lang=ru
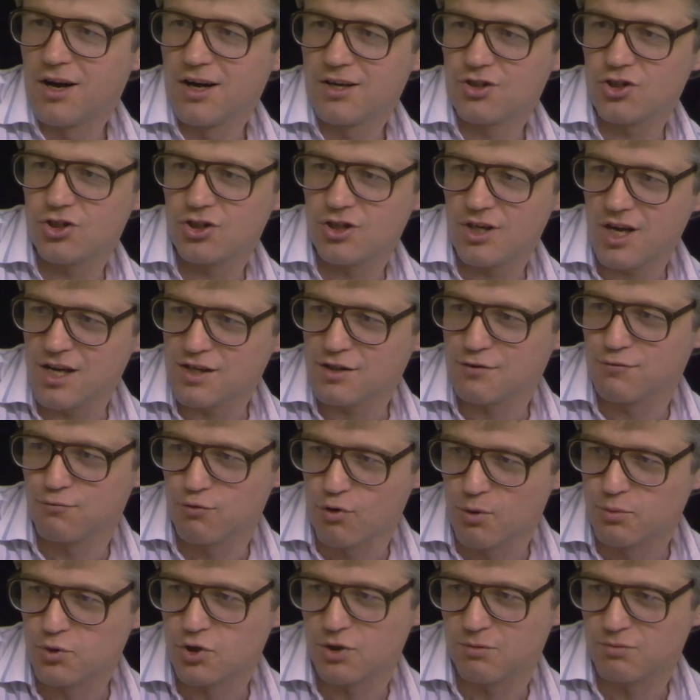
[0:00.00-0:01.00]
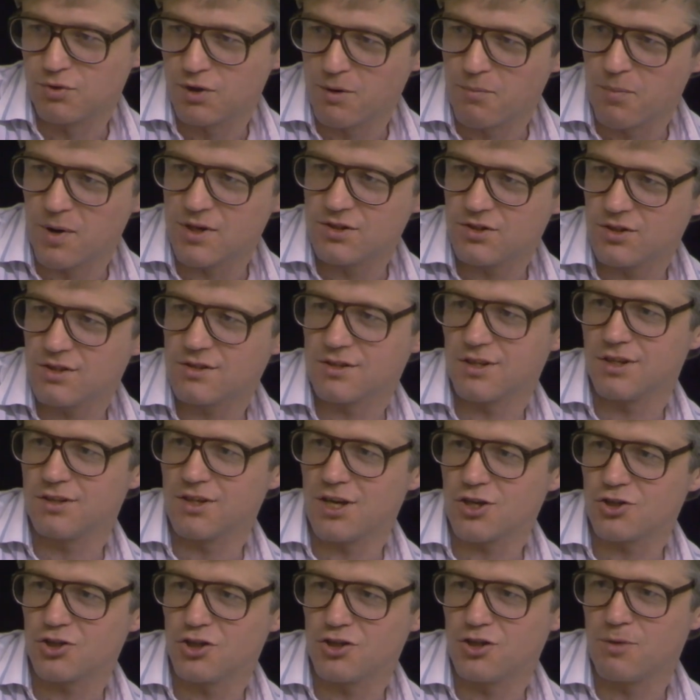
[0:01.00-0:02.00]
сейчас, в общем-то, позиция
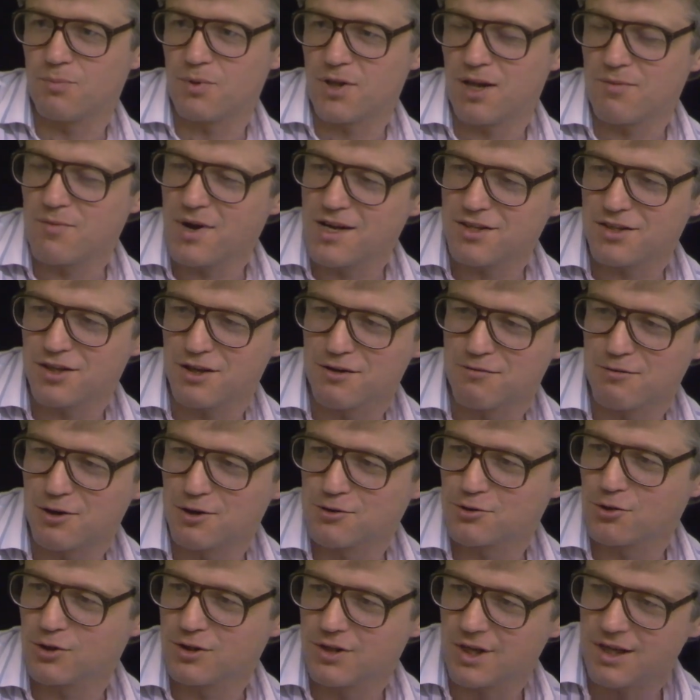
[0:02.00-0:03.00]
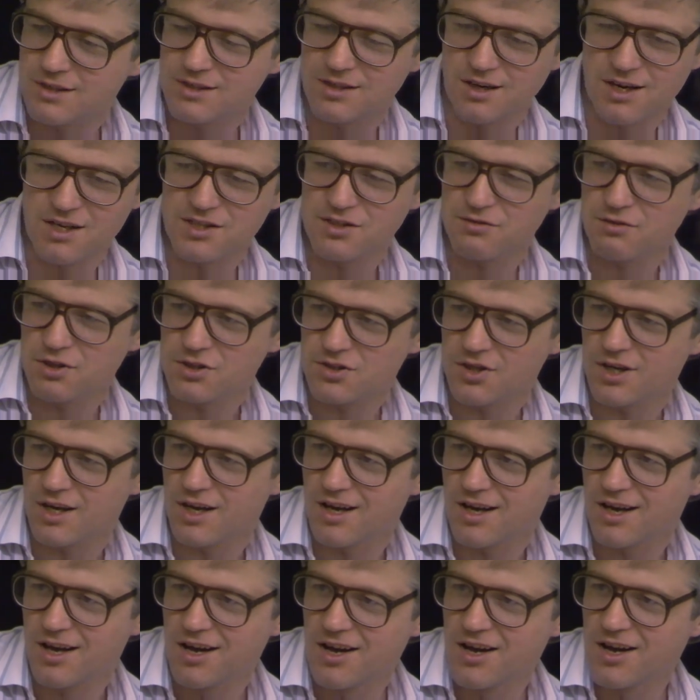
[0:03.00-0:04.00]
нашей дипломатии в результате
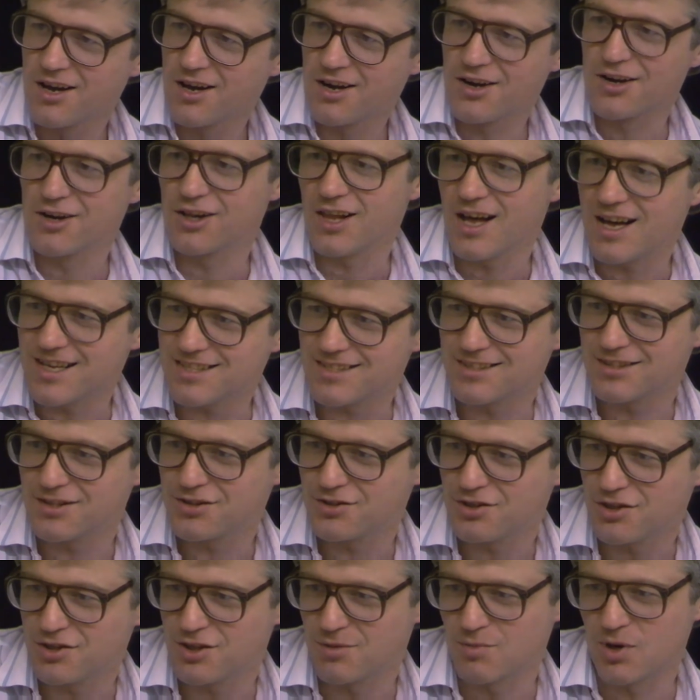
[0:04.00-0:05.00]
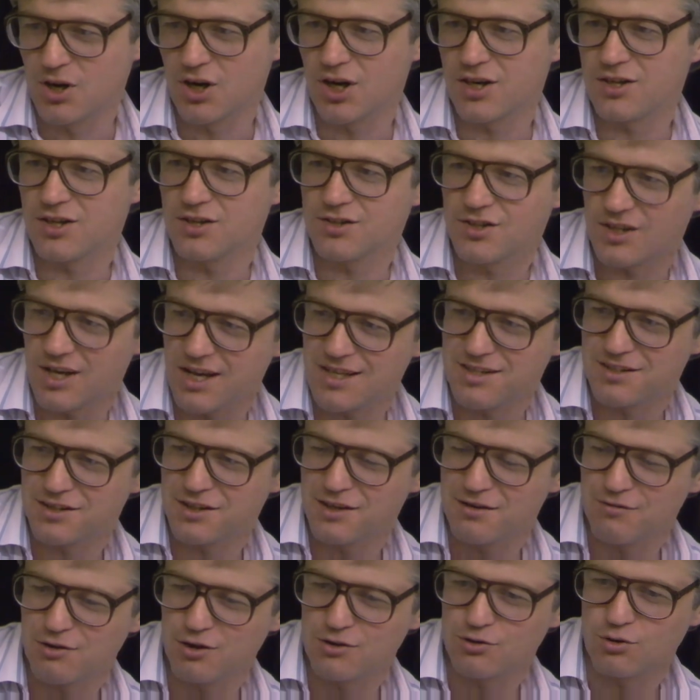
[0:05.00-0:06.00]
развития гласности,
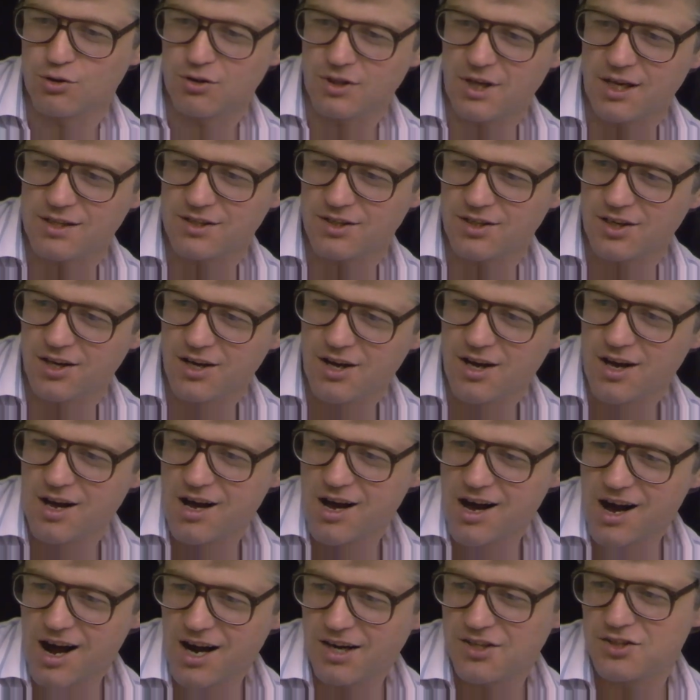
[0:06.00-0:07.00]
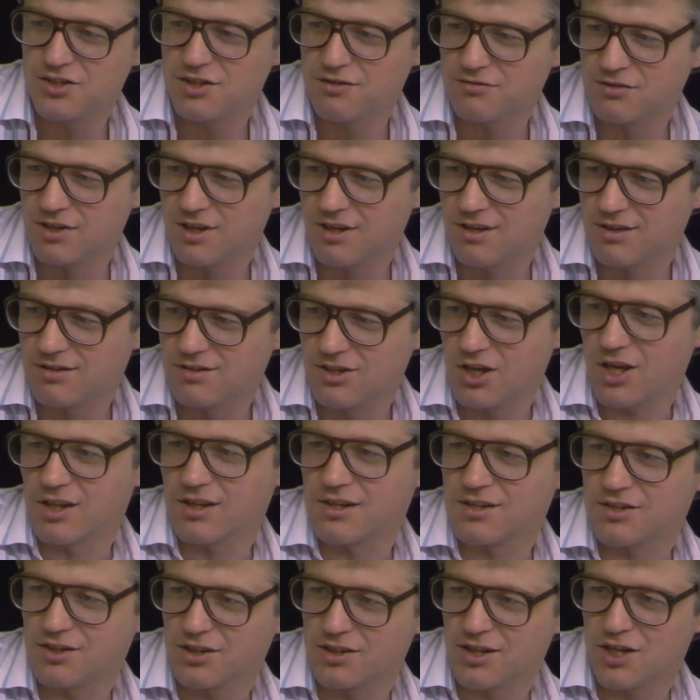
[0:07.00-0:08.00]
демократизации, в результате активной
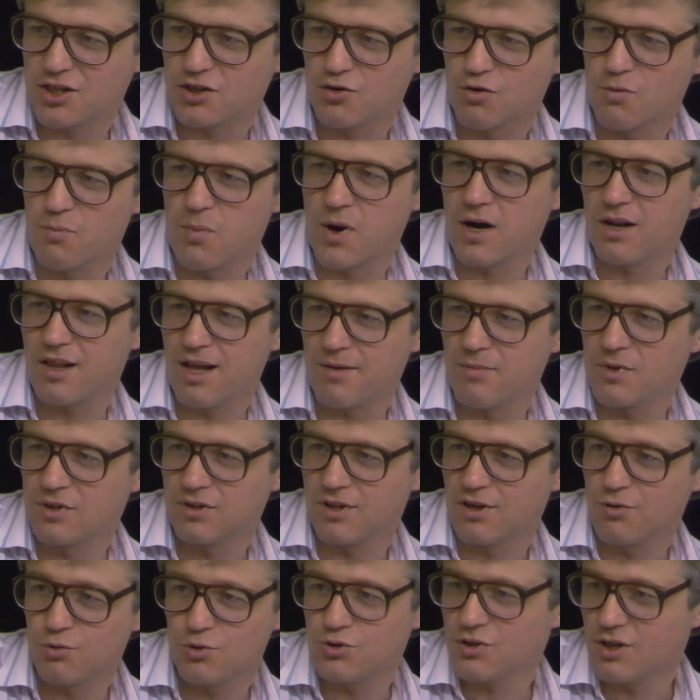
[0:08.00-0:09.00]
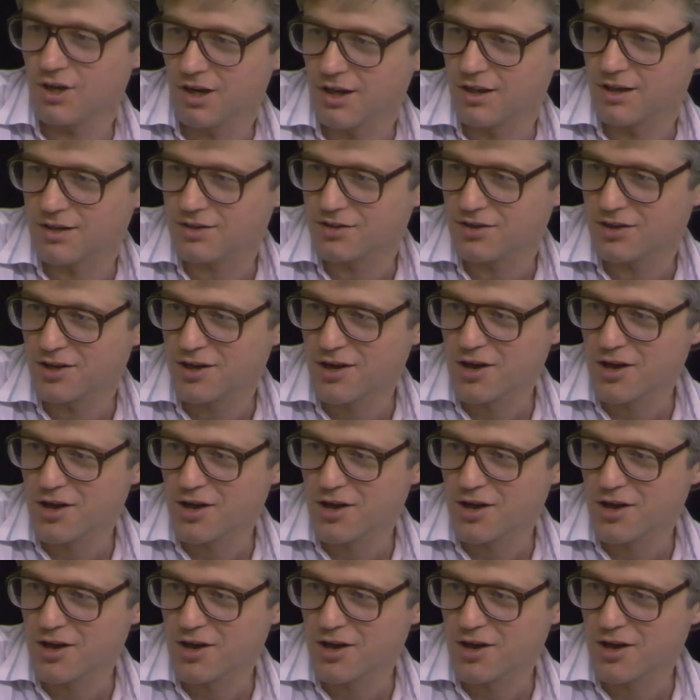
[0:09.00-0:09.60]
деятельности нашего парламента усилилась.